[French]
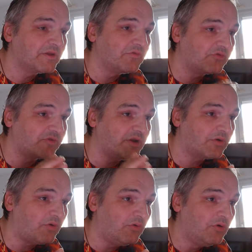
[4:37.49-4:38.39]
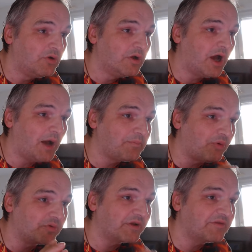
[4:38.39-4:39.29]
vous aideront à
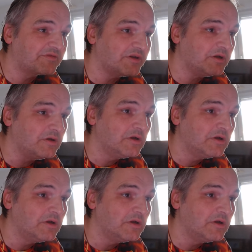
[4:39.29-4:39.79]
progresser.